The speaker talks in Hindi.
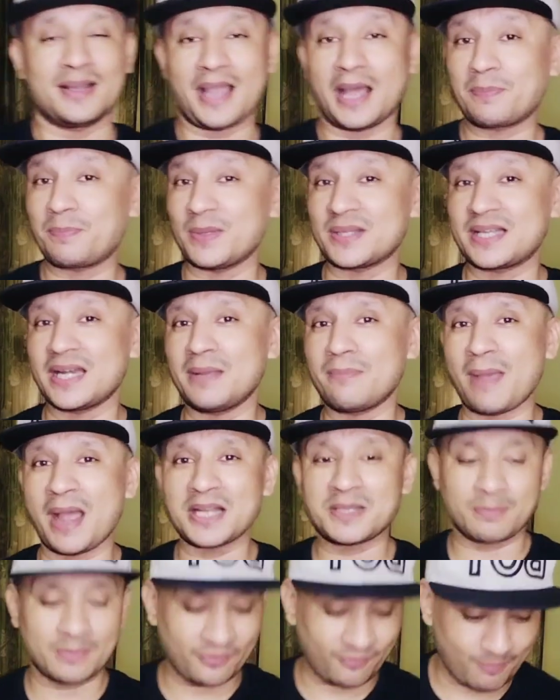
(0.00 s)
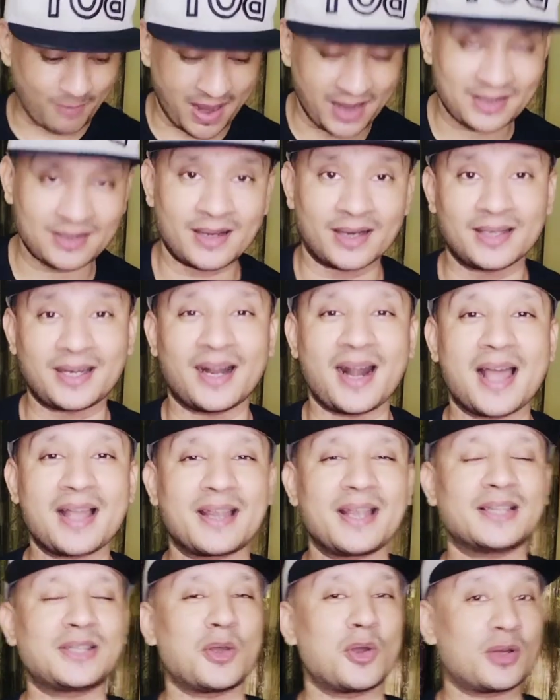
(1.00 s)
यार पिछले मैच में पैर लड़खड़ा
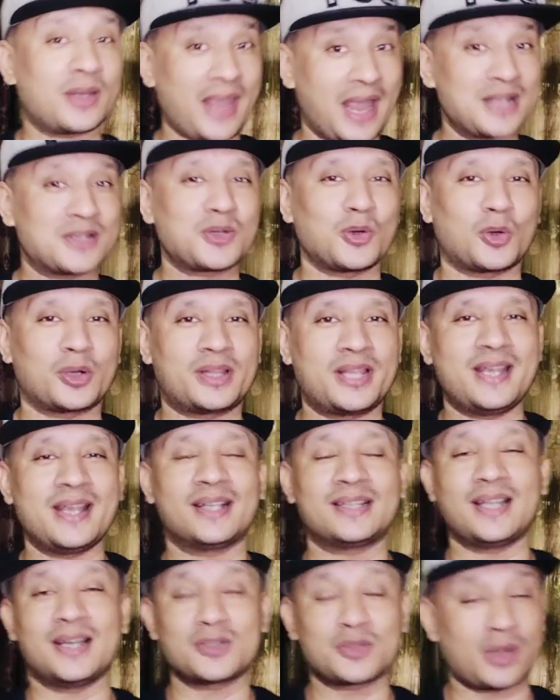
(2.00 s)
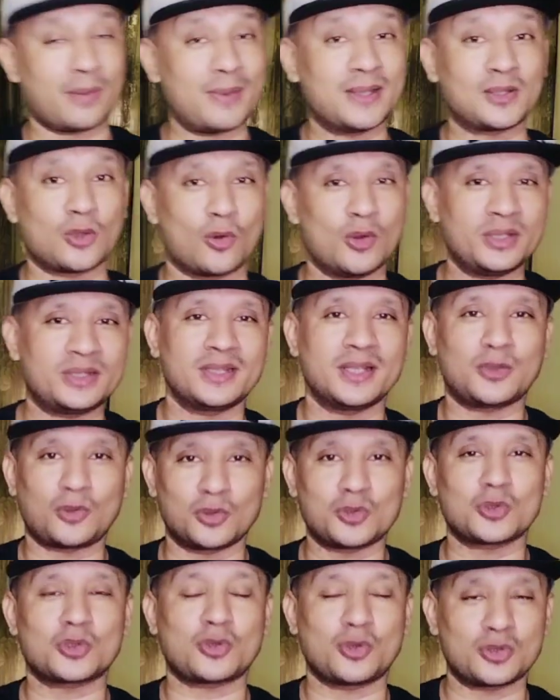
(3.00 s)
गया था और कैच छोड़ दिया था उसके बाद रोहित ने
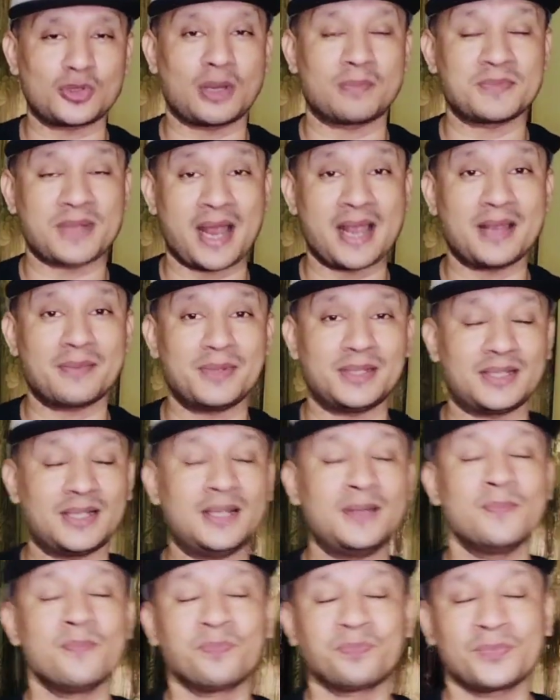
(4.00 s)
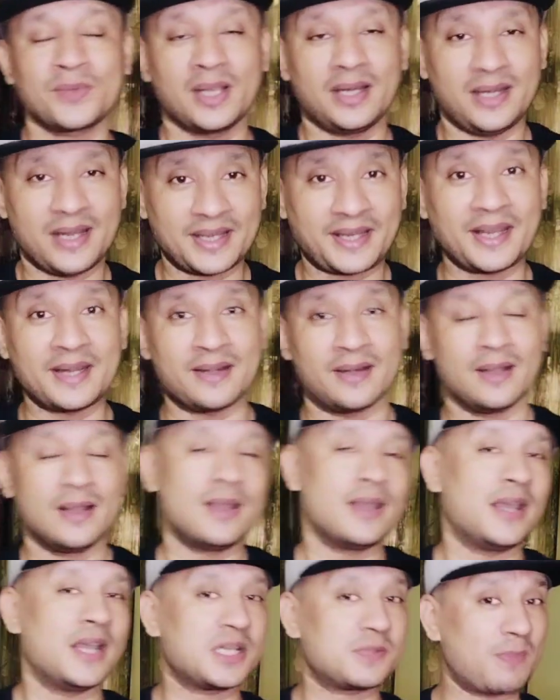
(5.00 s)
कुछ उसको समझाया भी था लेकिन
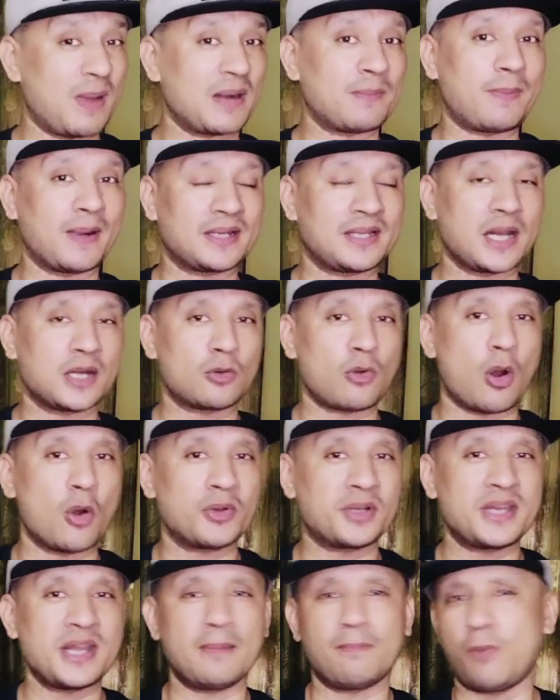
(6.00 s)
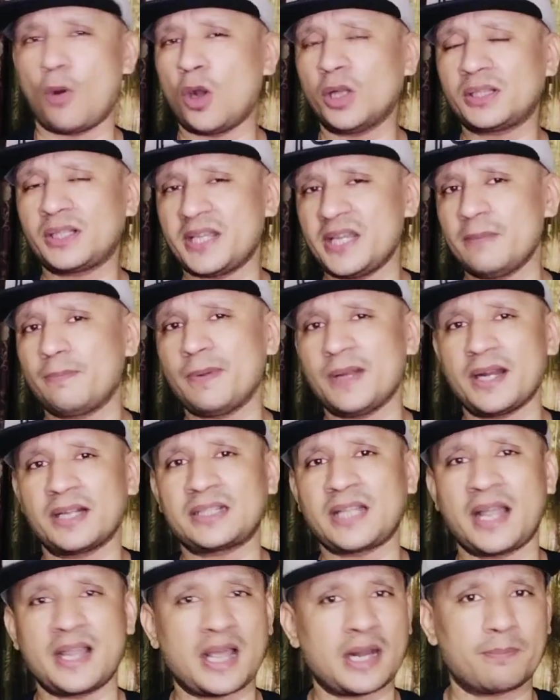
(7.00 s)
इस बार बटलर को आउट किया बहुत की
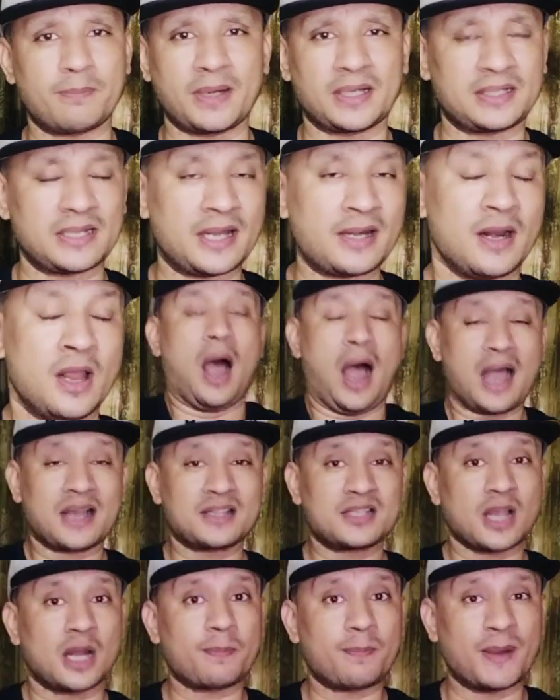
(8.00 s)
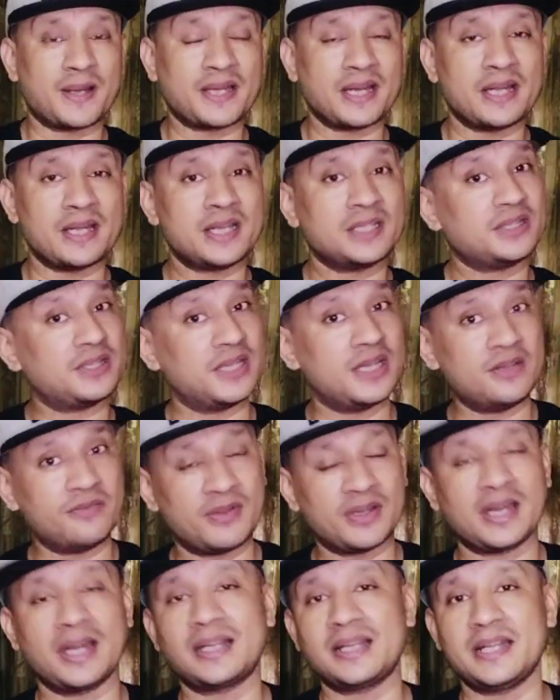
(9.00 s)
प्लेयर था यार बटलर अक्षर पटेल ने तीन
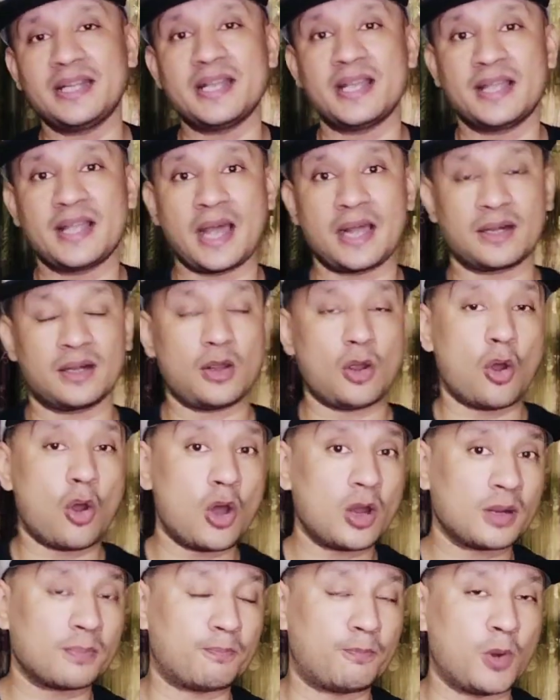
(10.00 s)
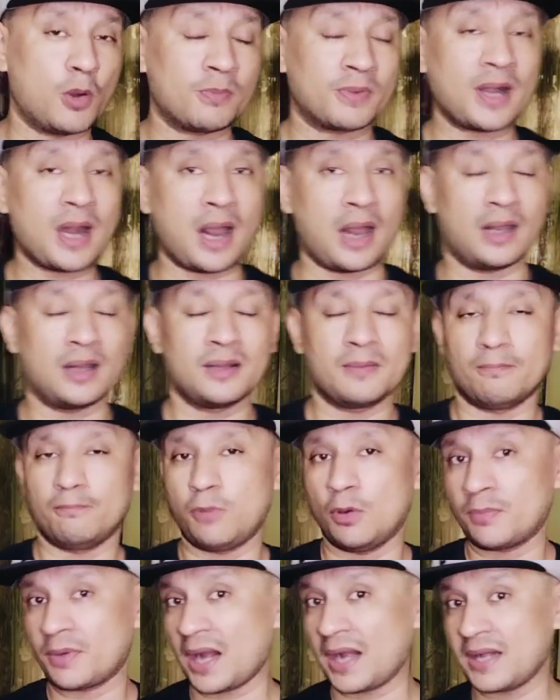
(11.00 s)
विकेट लिए यार और बुमराह
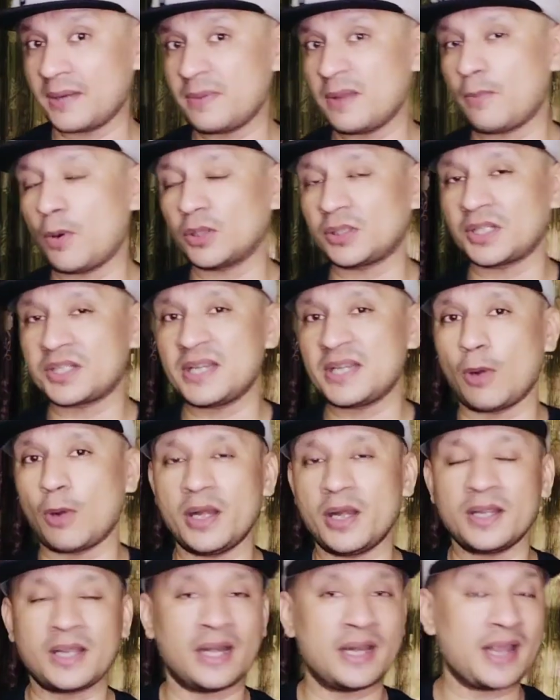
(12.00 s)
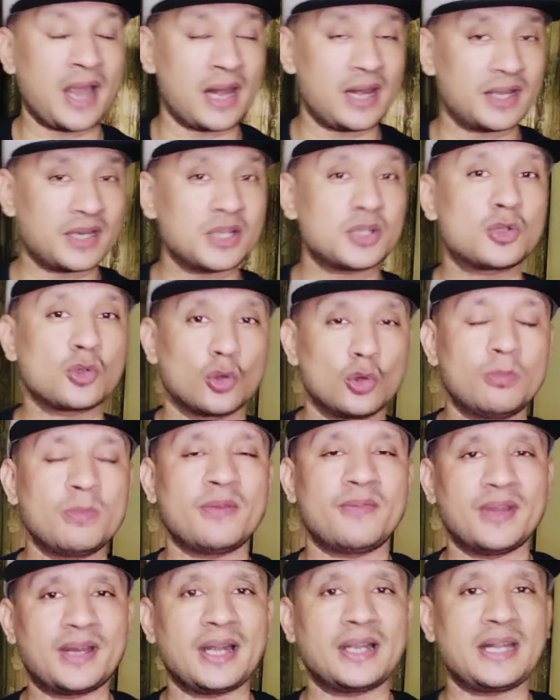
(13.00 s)
बुमराह ने भी बहुत अच्छी बॉलिंग करी हालांकि शुरू
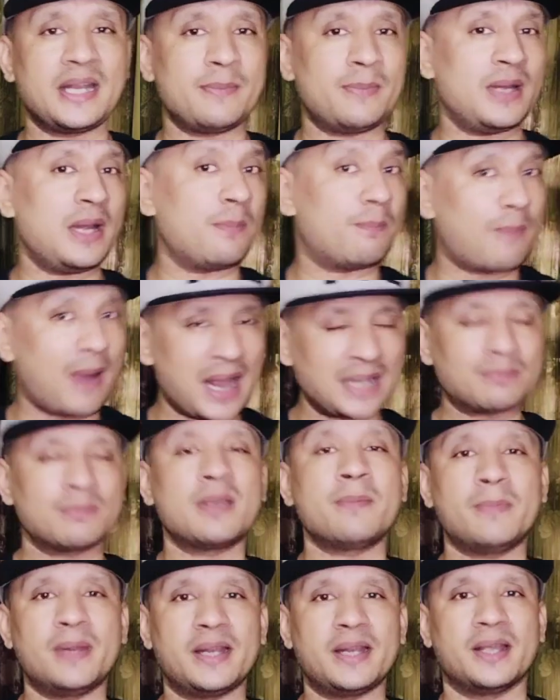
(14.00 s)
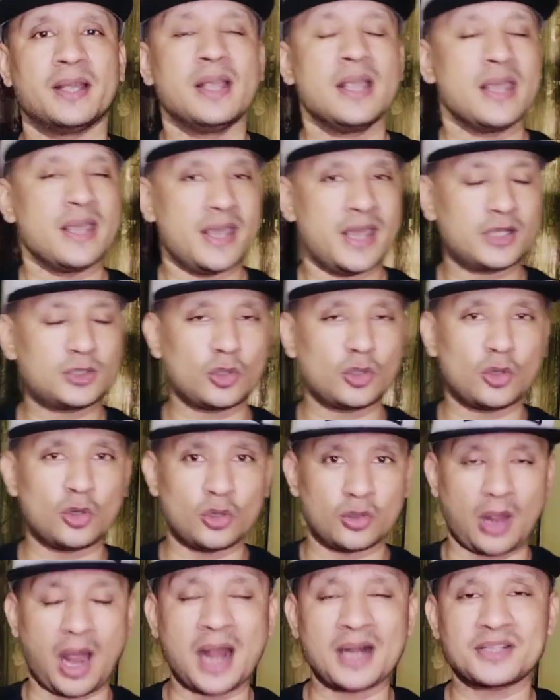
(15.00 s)
में विकेट नहीं मिले बाद में मिले एक
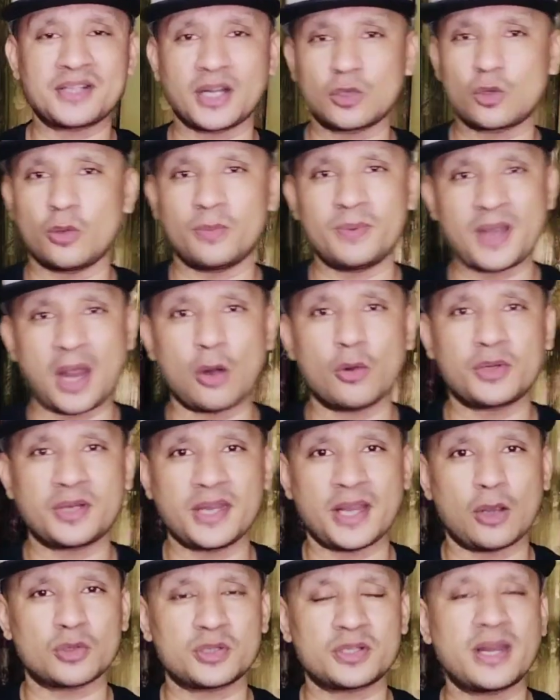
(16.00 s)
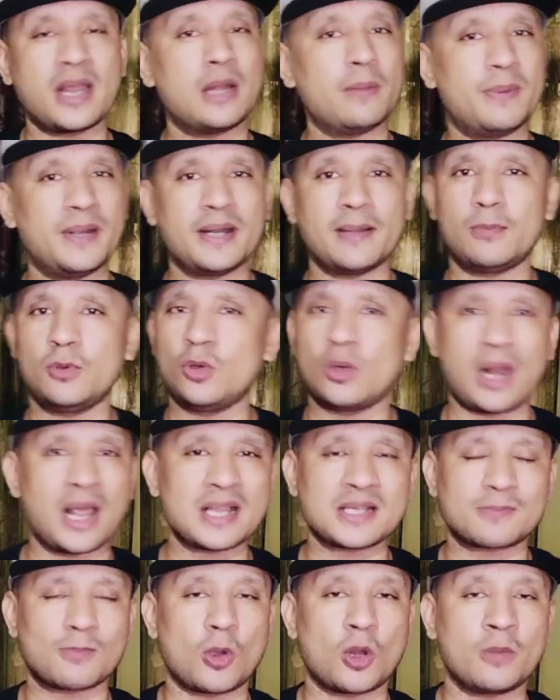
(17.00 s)
तो आर्चर को भी आउट किया उसने एलबीडब्ल्यू
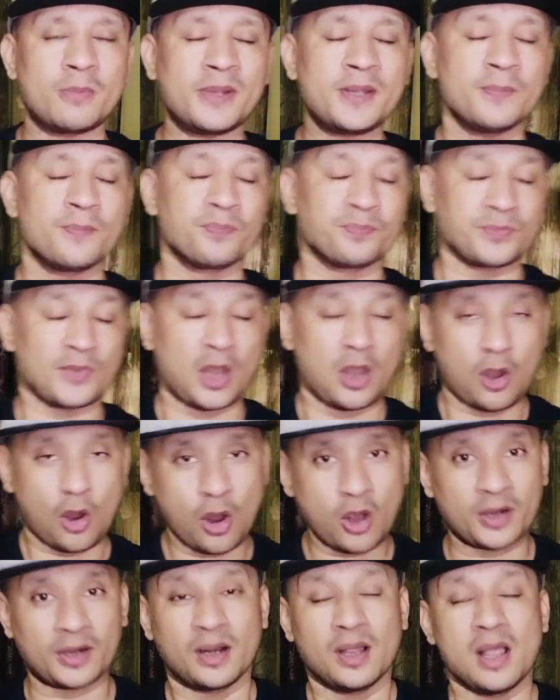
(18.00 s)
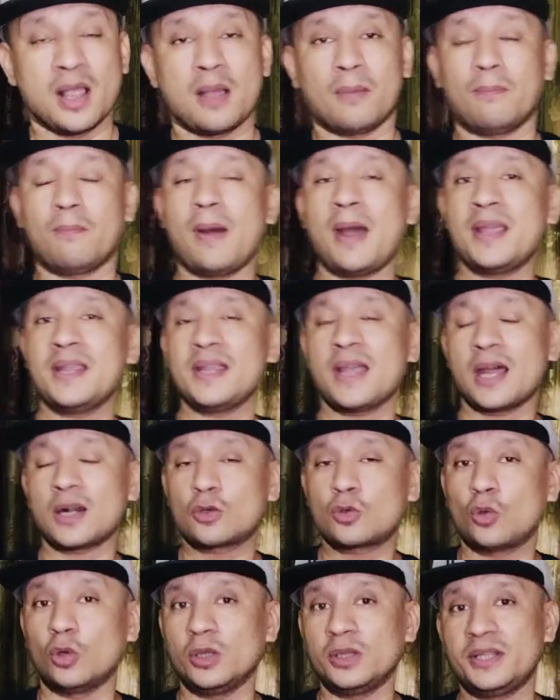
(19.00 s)
लास्ट बॉल में और भाई यार
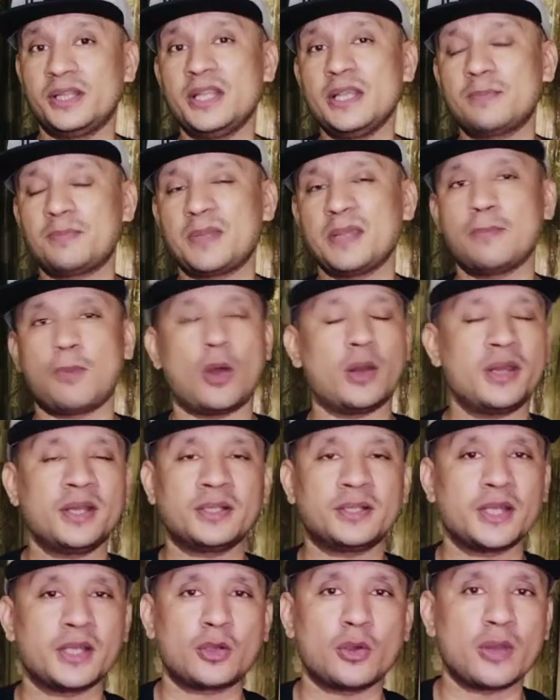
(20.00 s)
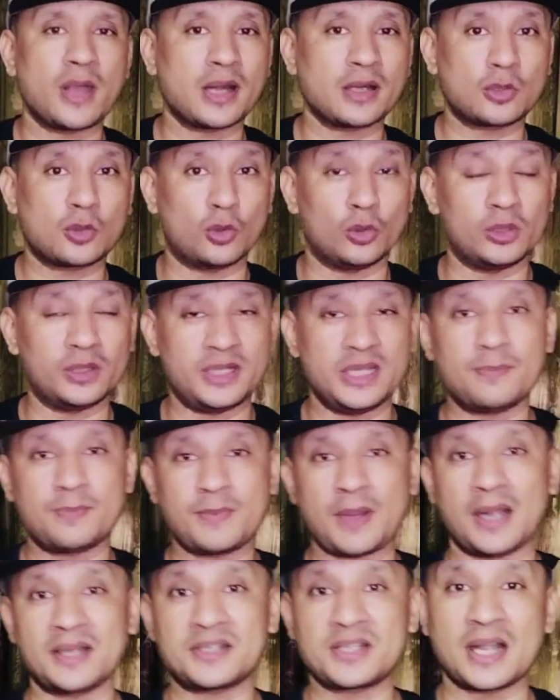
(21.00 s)
कुलदीप की बॉलिंग देखो यार
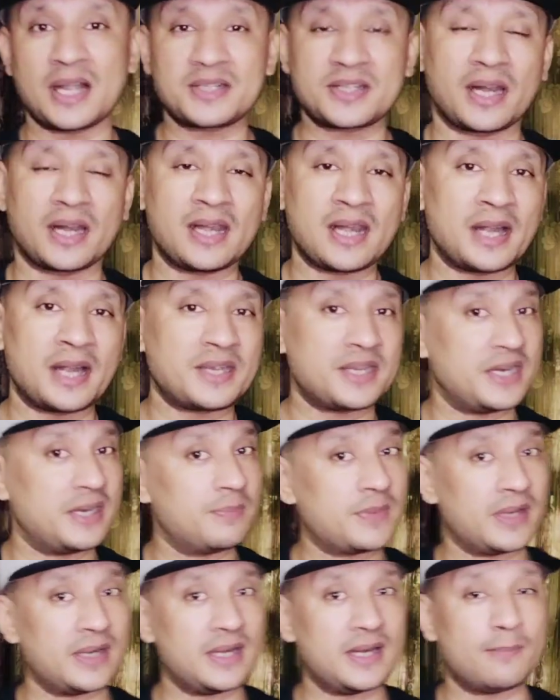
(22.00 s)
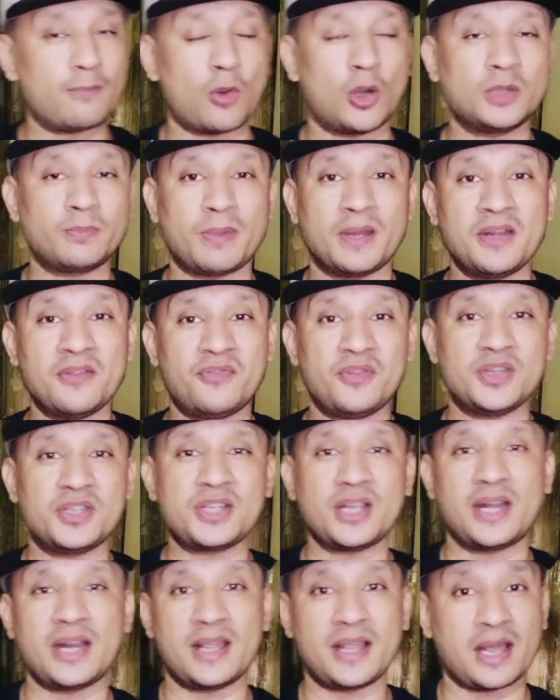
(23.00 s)
कुलदीप का अच्छा चलना टीम के लिए बहुत
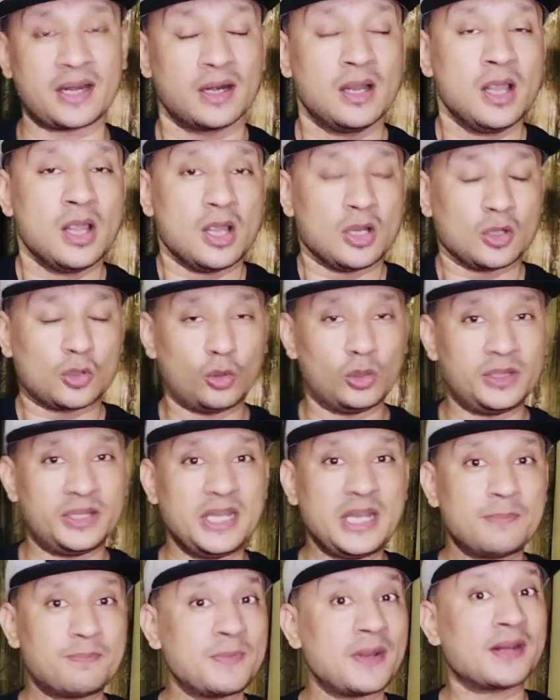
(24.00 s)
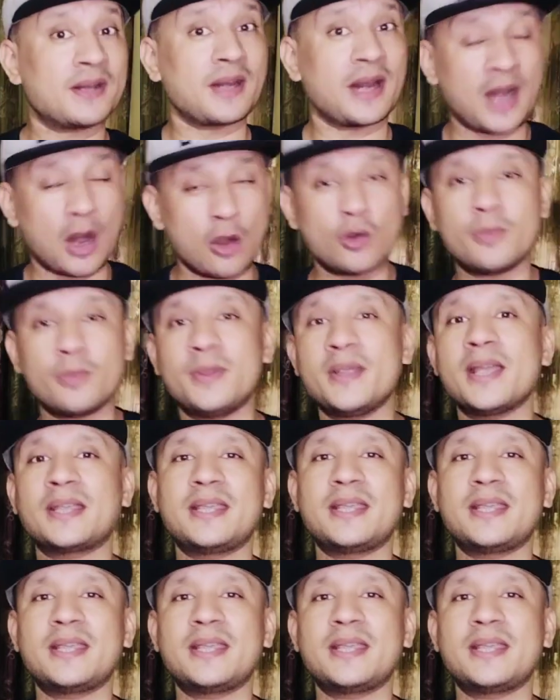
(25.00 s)
बेनिफिशियल है यार कुलदीप ने रन आउट भी